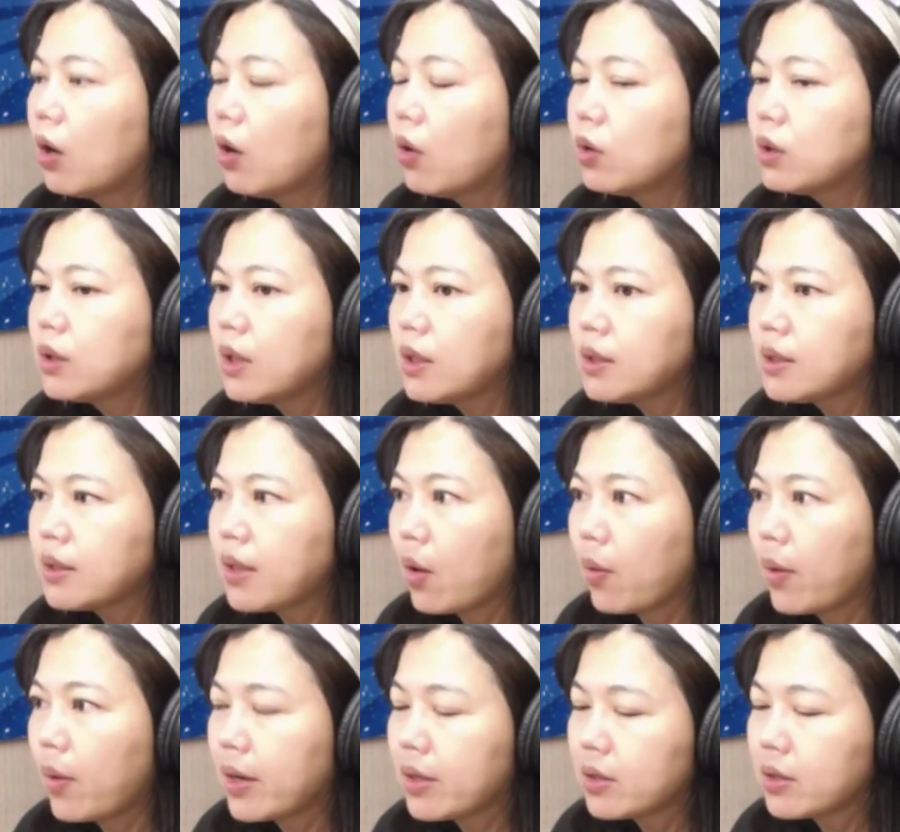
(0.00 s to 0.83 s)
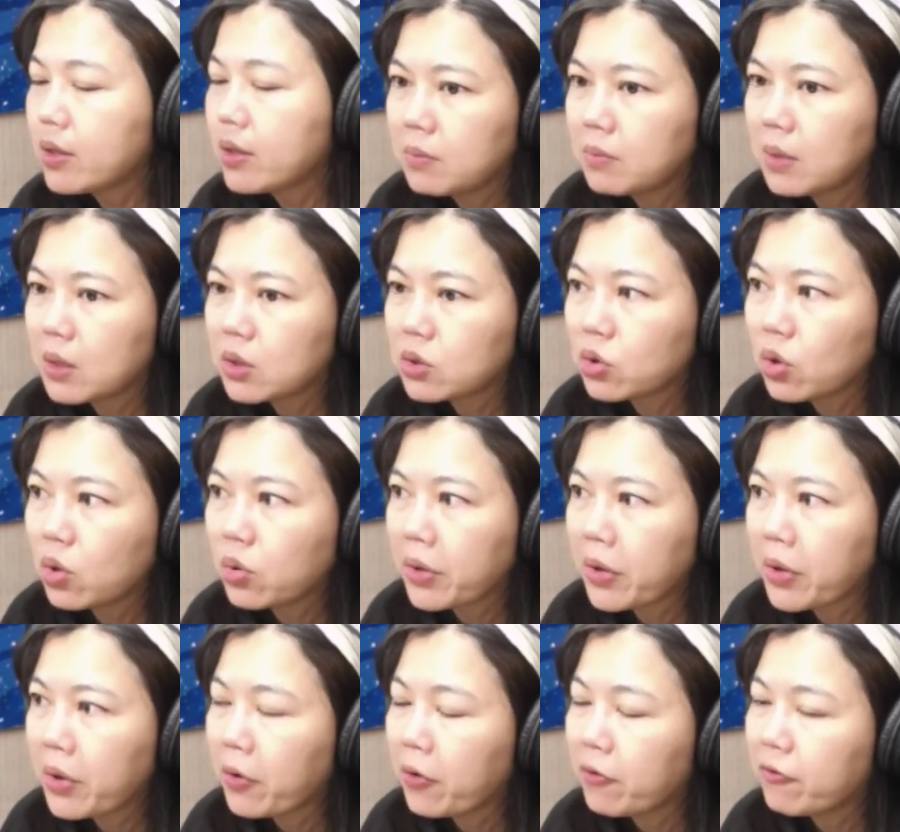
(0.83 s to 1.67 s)
我相信台湾人民
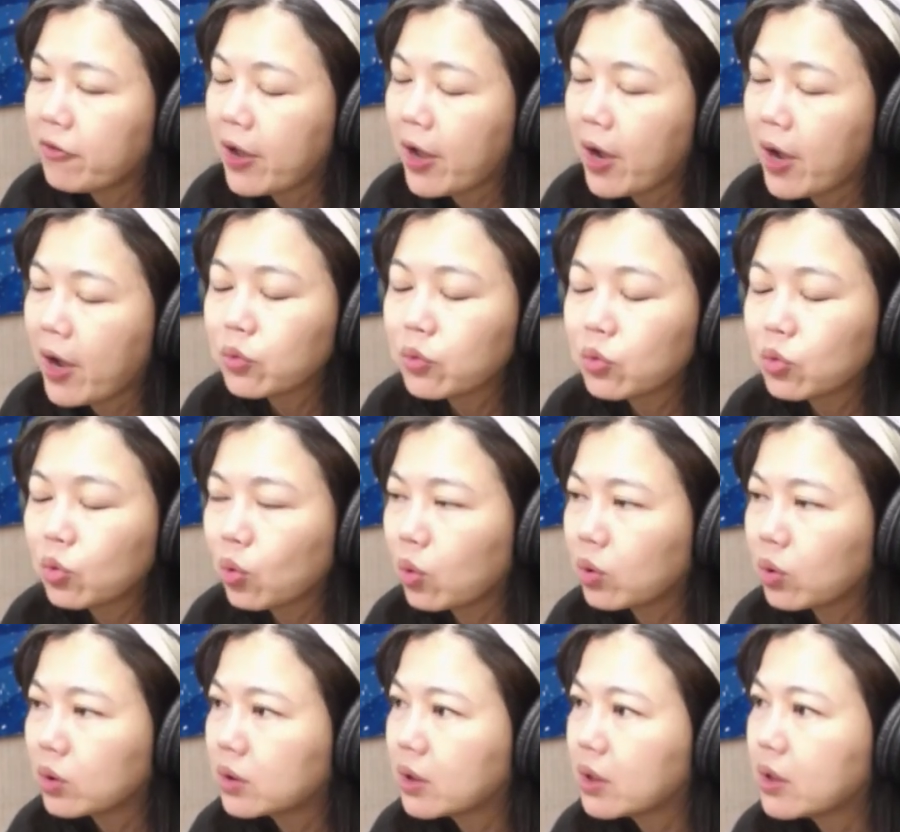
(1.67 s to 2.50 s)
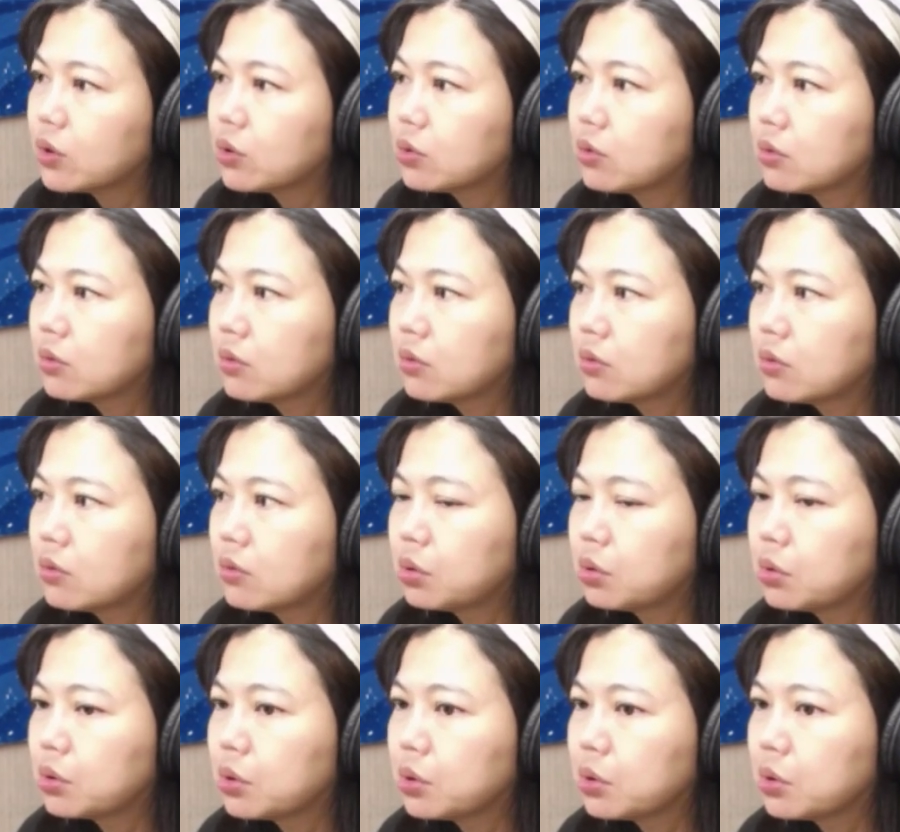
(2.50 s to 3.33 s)
众也有非常多人
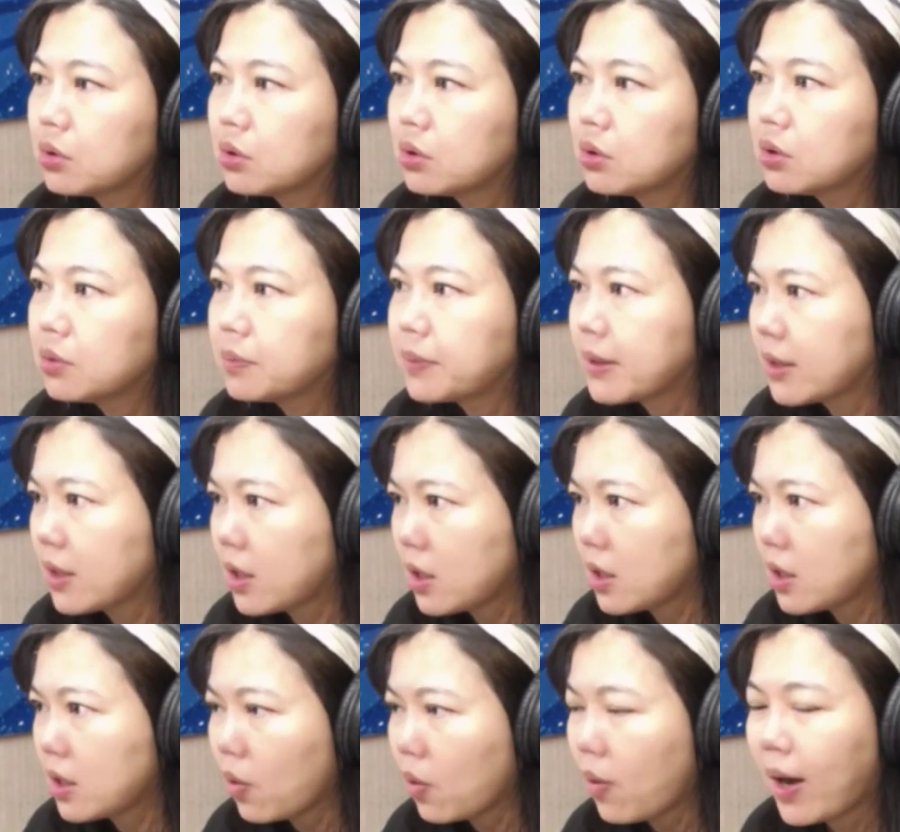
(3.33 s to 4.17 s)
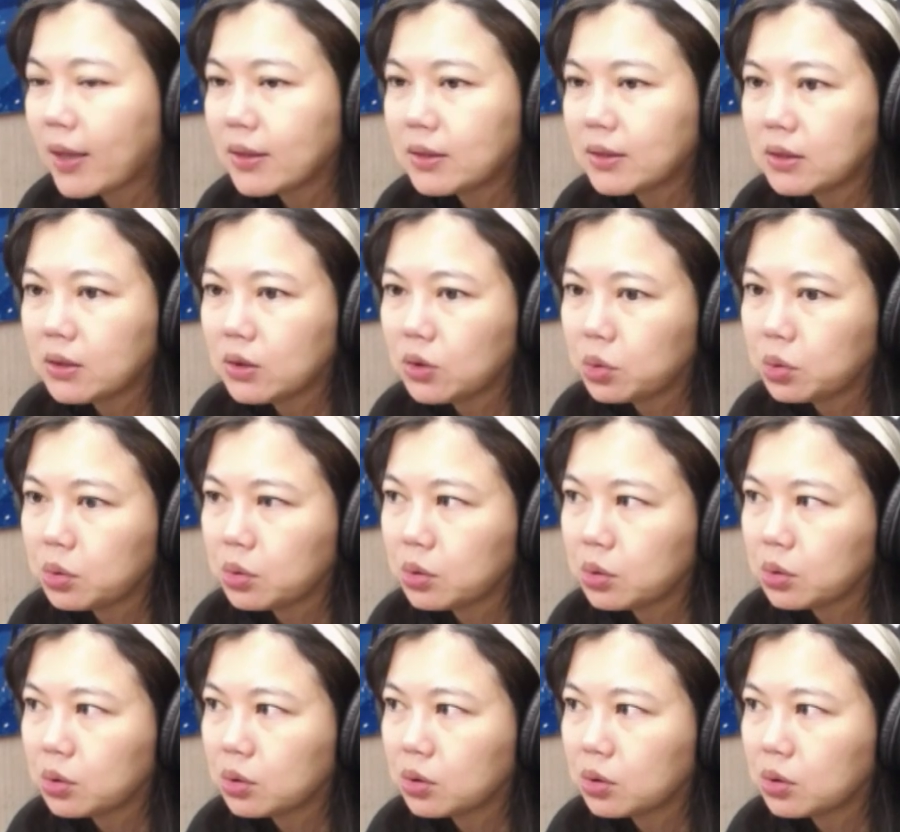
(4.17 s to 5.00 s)
去日本的樱花季
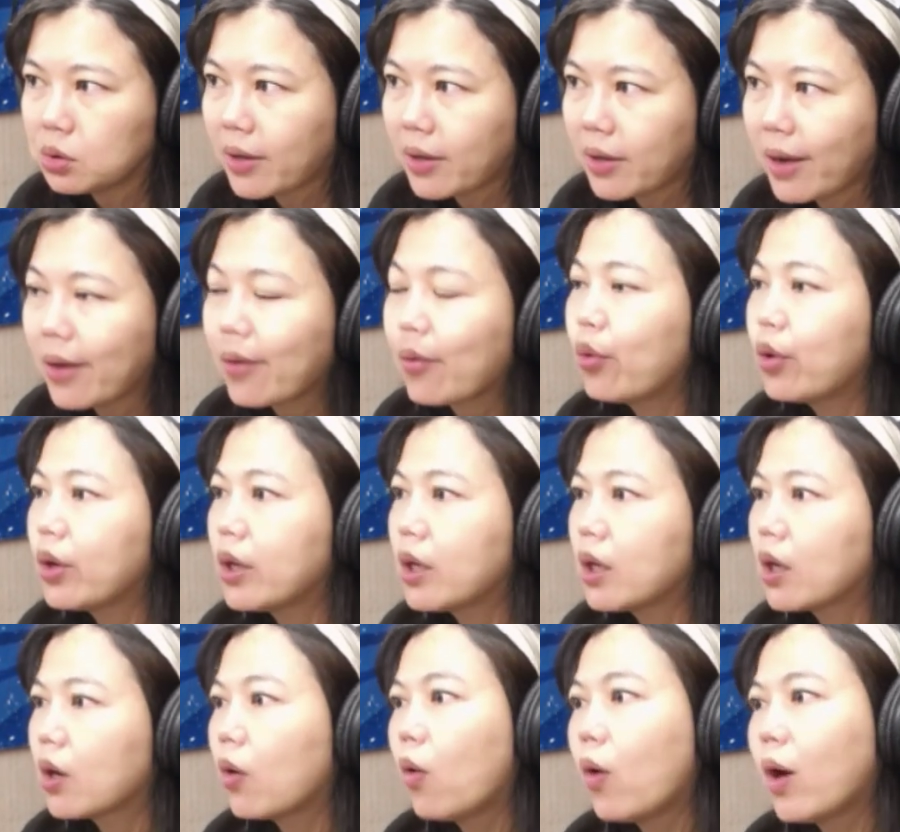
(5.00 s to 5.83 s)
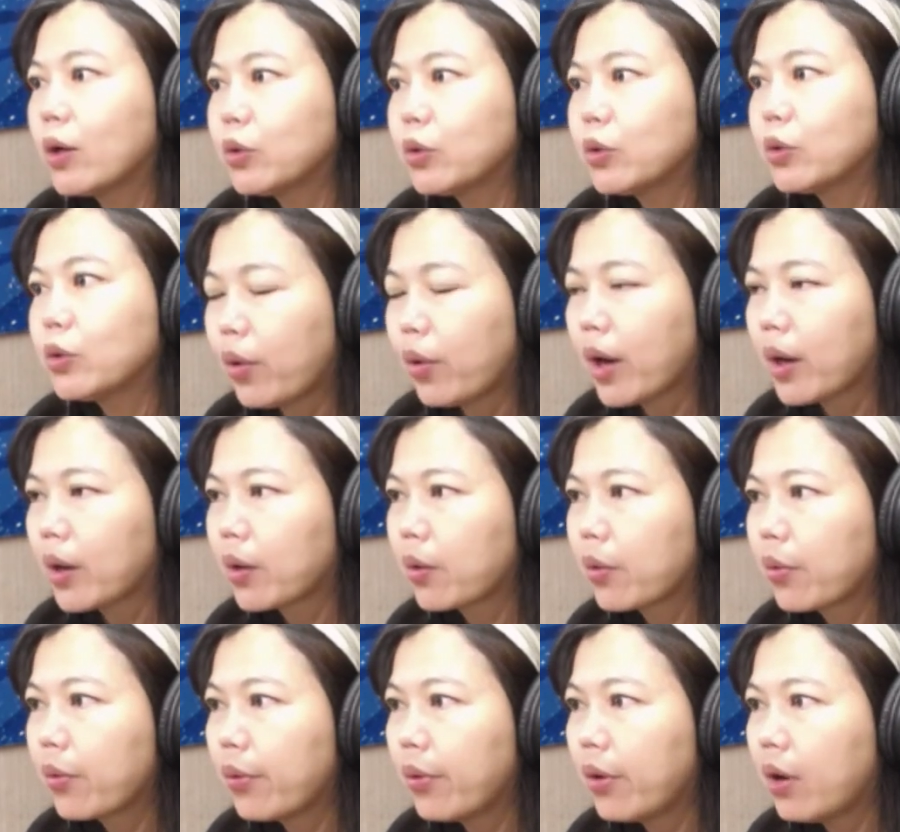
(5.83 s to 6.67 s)
去看过樱花，去玩
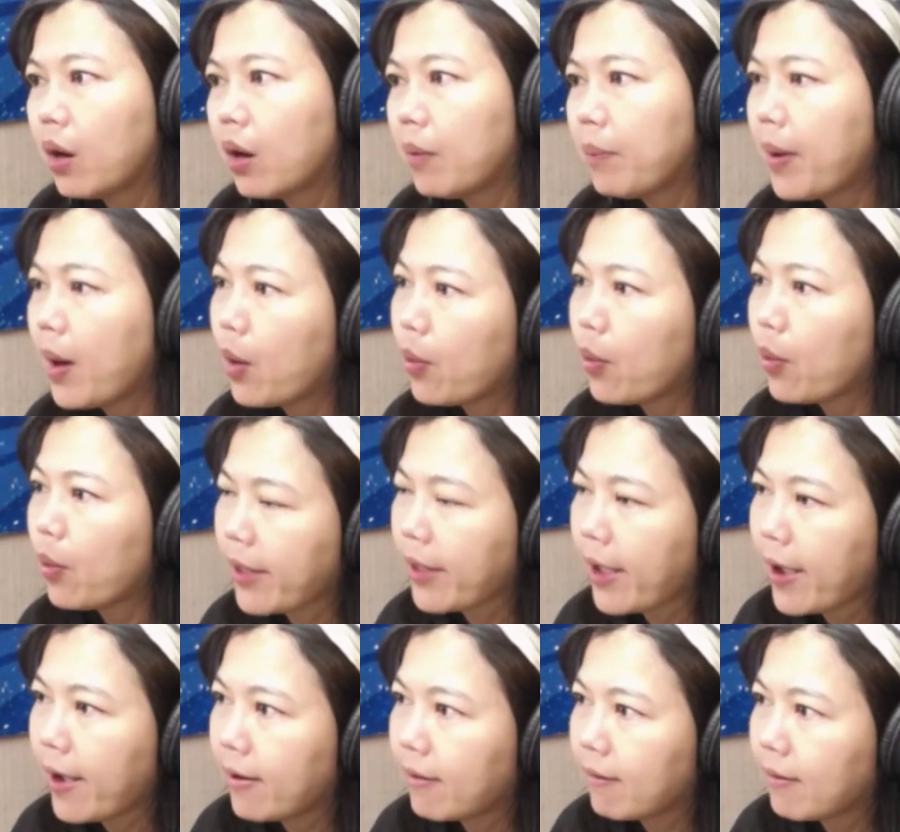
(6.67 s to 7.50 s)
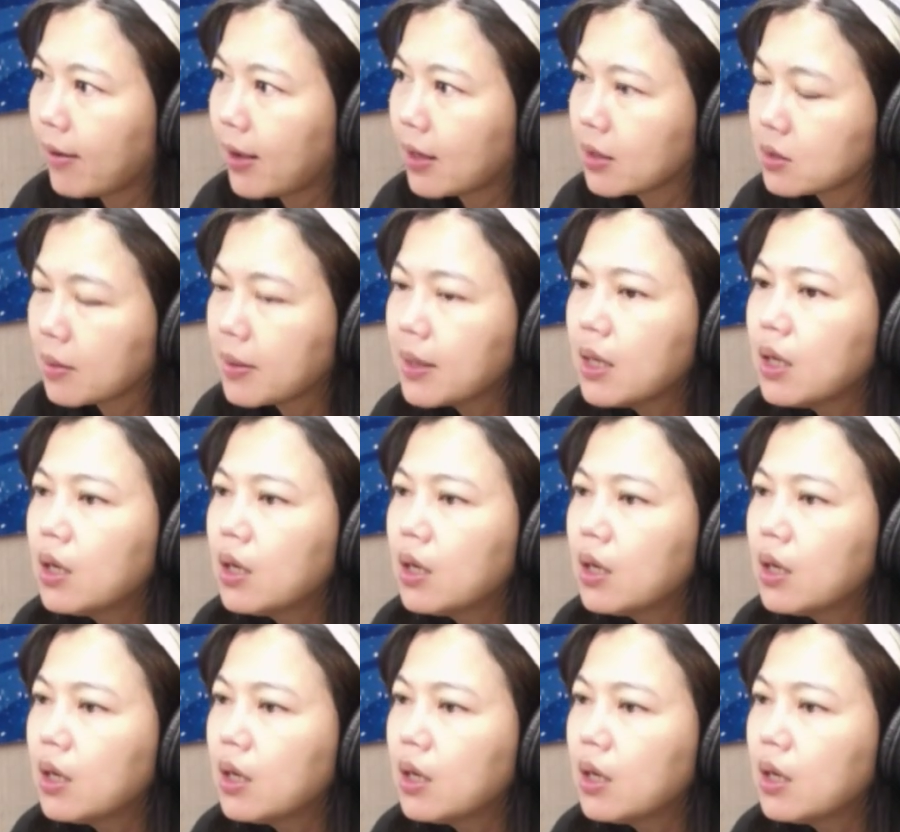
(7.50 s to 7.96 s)
过泡汤啦。